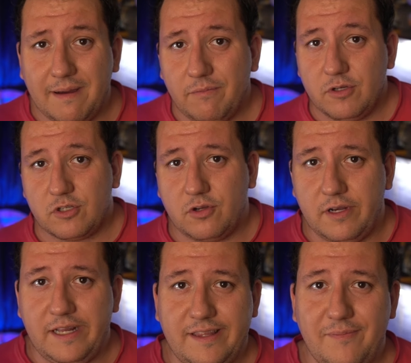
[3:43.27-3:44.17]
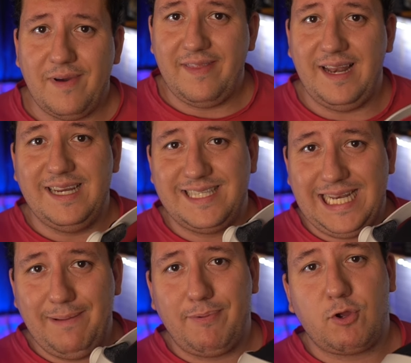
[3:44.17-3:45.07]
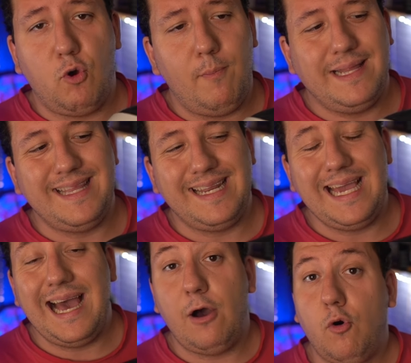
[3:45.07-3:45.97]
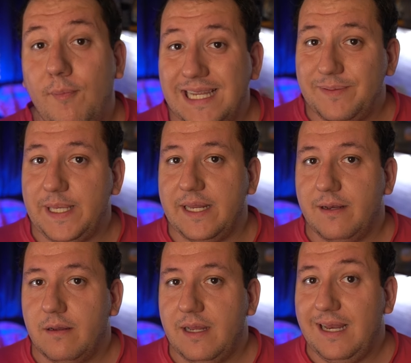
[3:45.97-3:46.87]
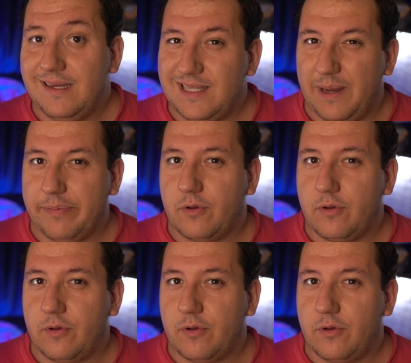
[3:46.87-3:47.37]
vamos con el tema del strap con batería o más bien el strap